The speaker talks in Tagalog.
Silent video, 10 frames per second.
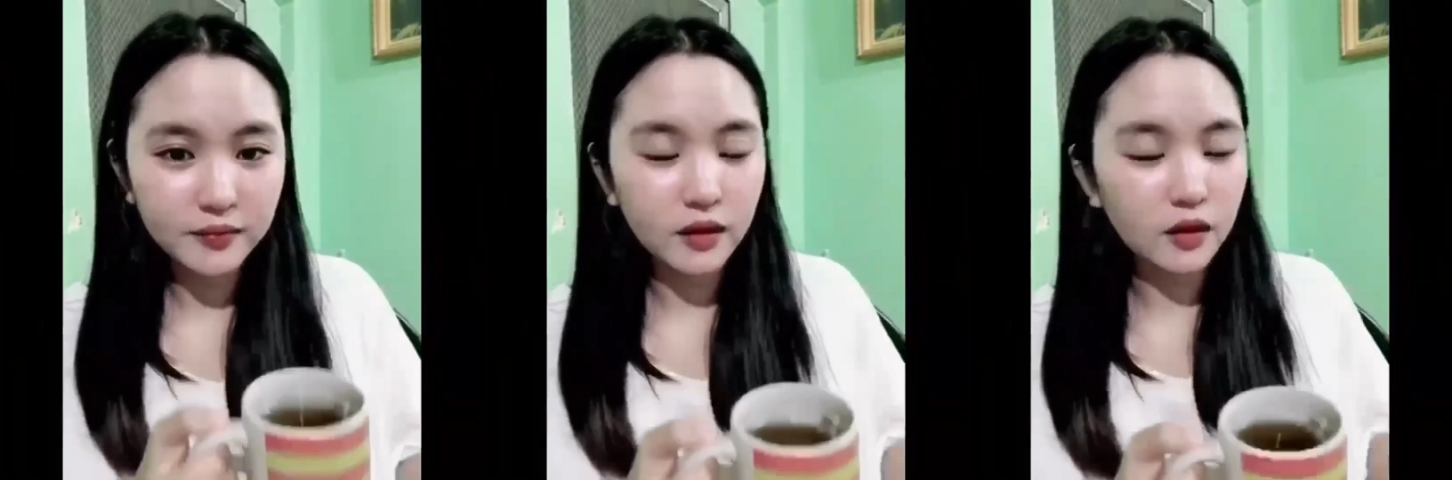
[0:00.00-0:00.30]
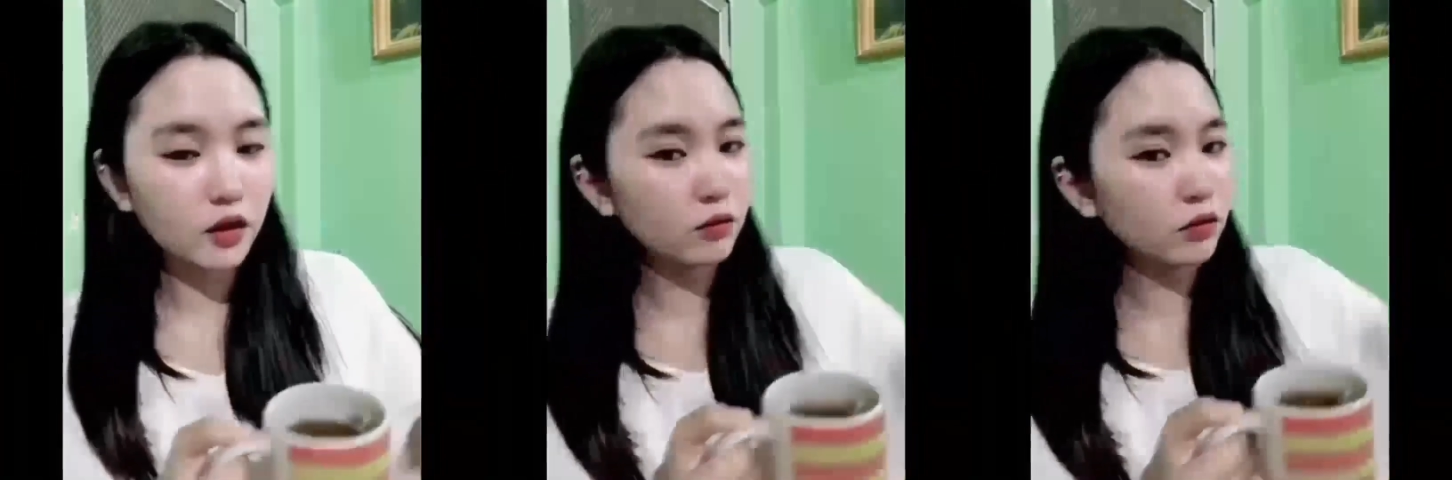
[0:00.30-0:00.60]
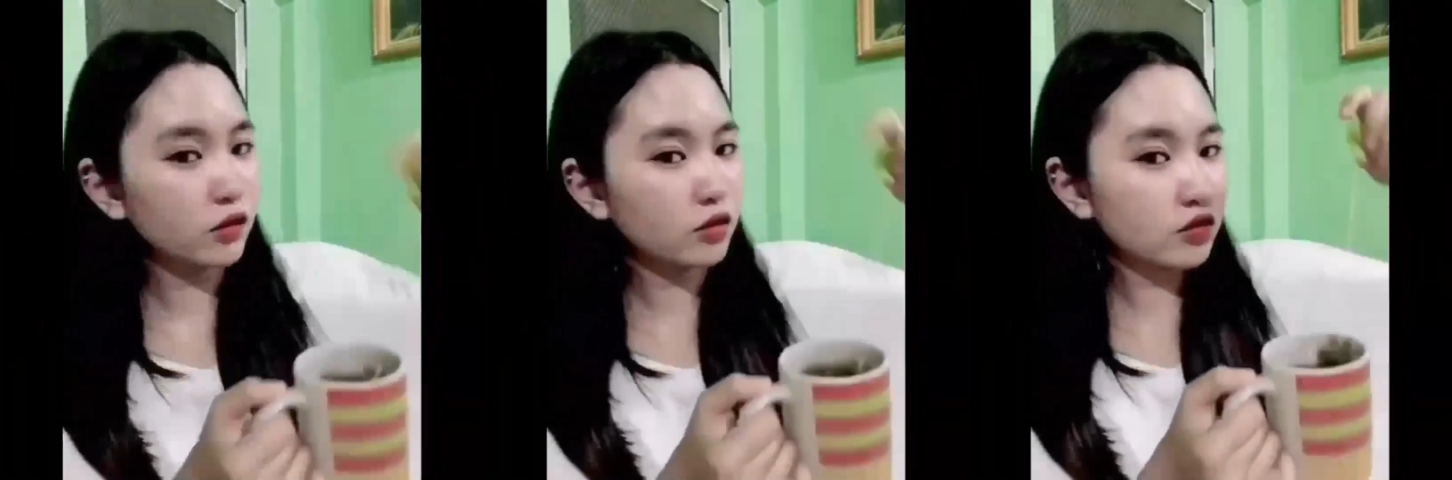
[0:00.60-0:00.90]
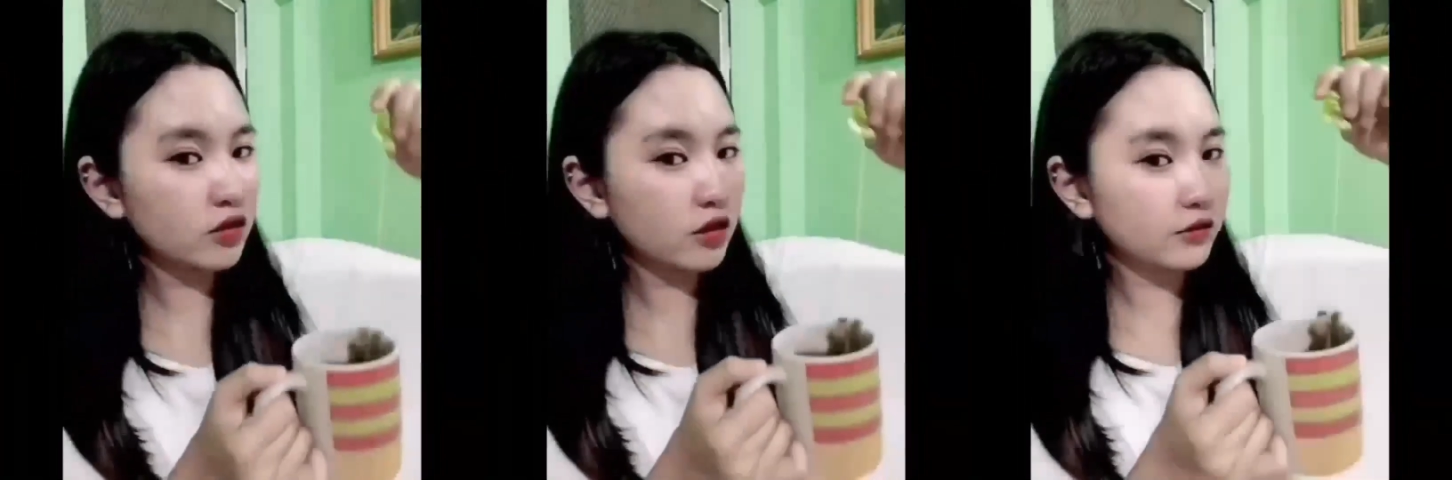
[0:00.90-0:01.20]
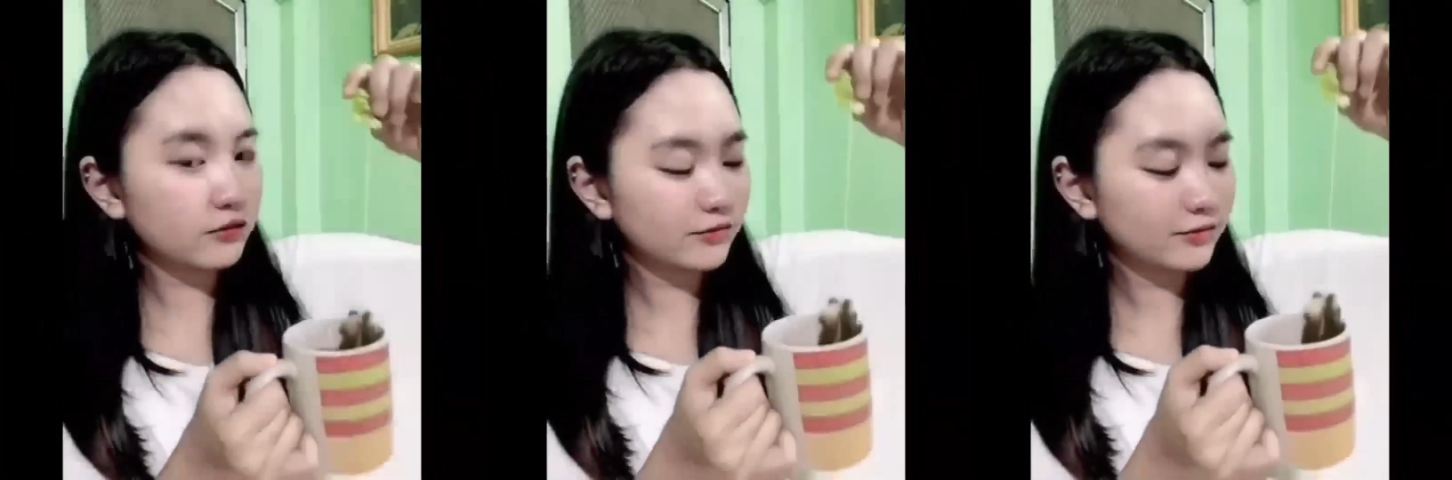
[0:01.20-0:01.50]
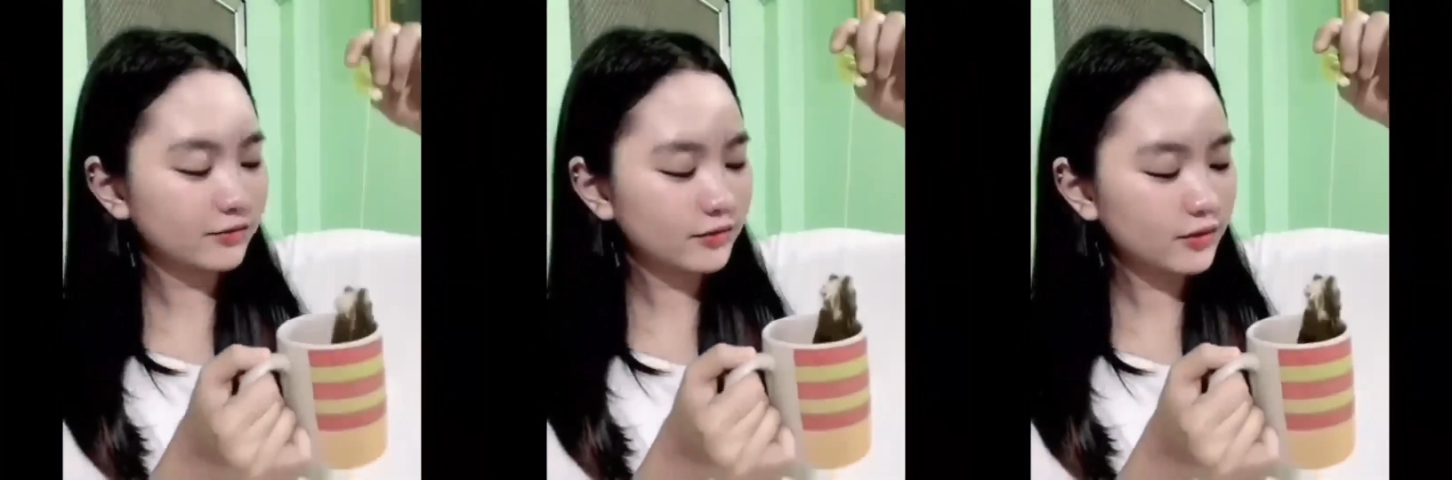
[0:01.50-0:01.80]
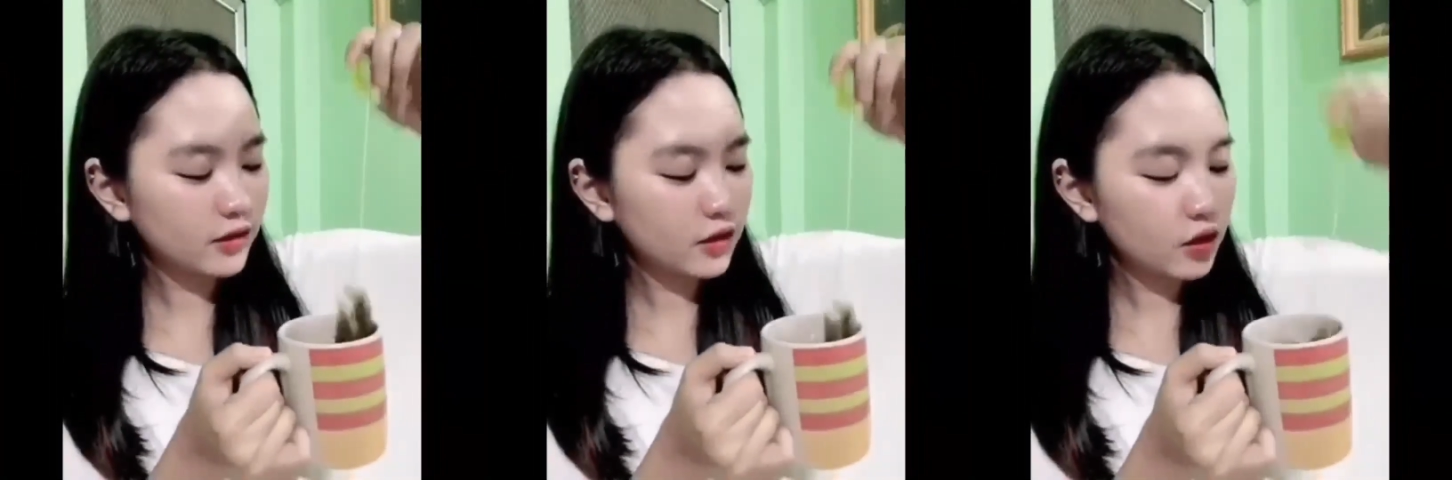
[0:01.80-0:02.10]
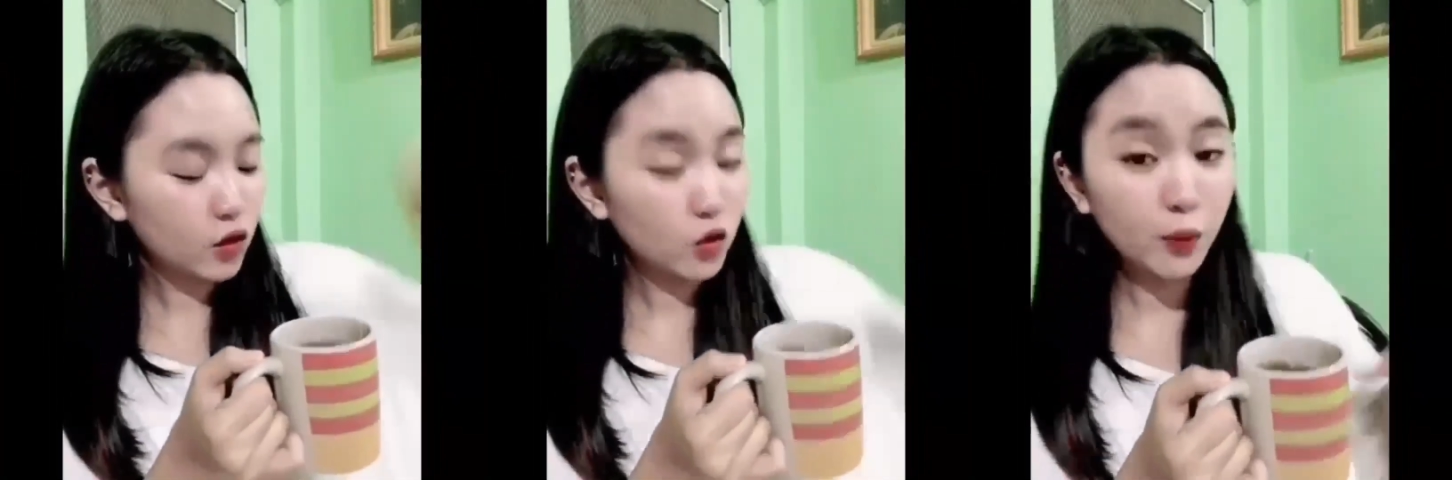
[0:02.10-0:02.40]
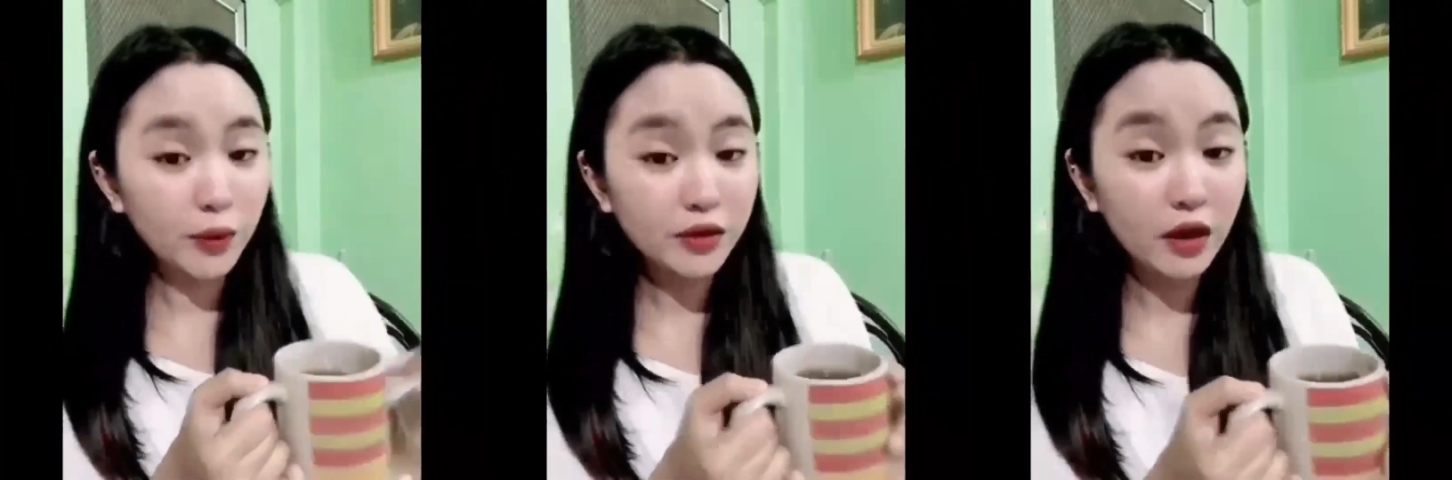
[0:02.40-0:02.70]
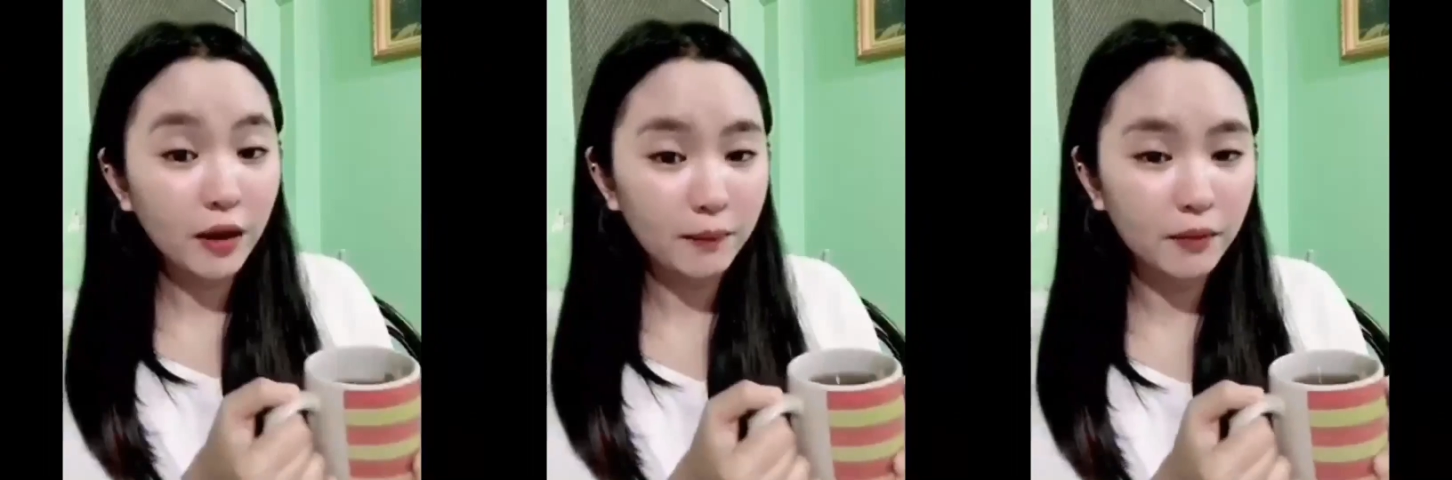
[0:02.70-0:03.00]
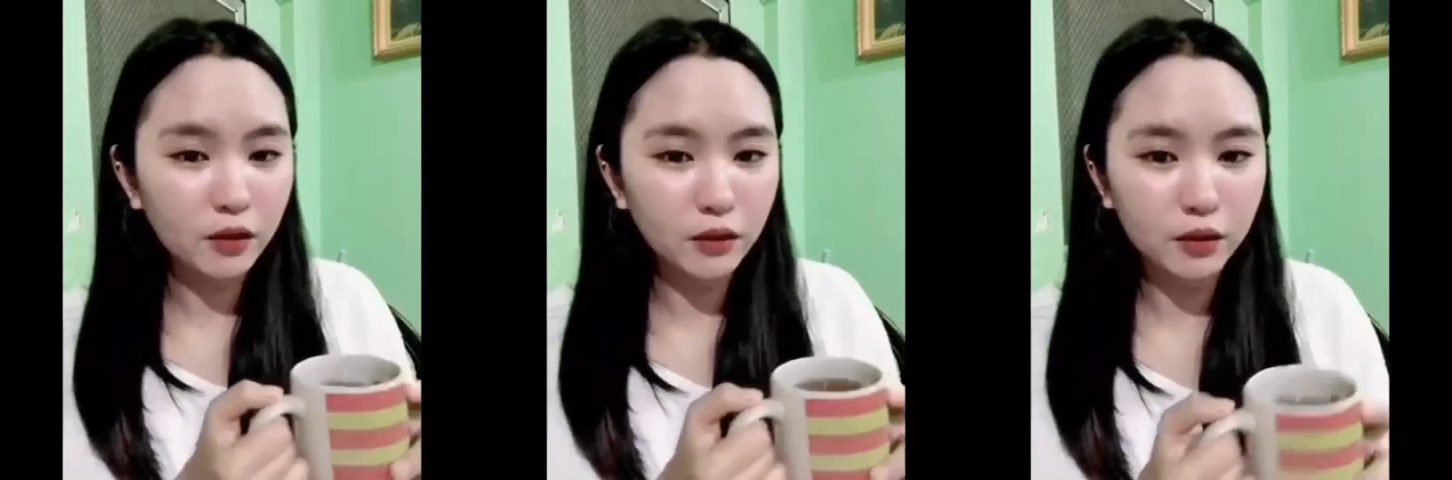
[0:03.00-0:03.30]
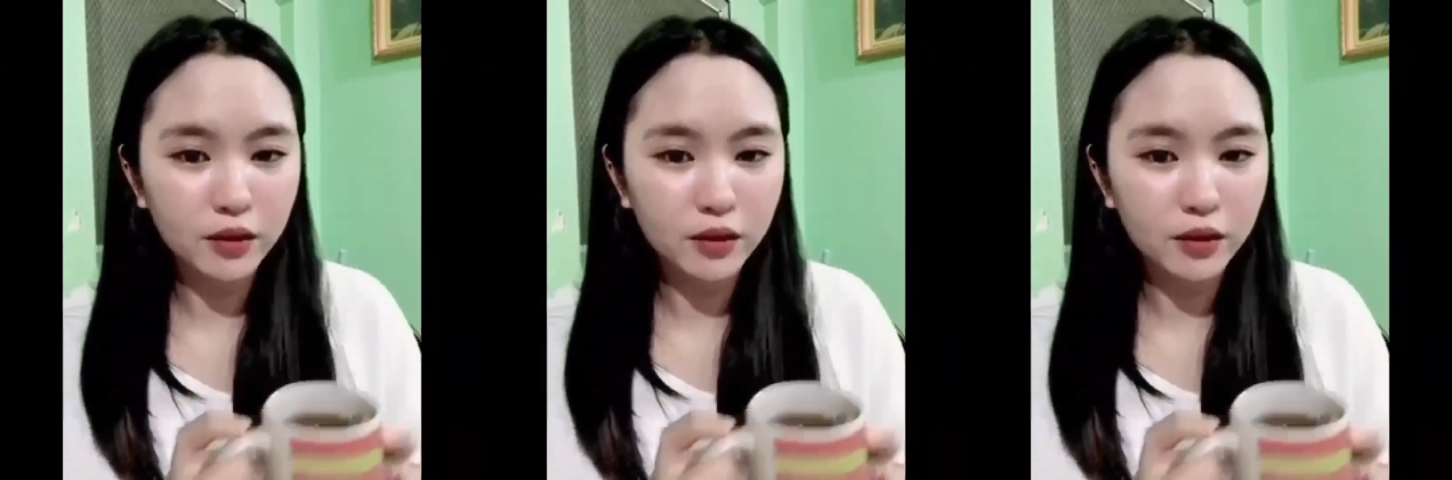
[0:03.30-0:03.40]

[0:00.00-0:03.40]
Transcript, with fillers: Iniinom ko na siya. Super sarap nito.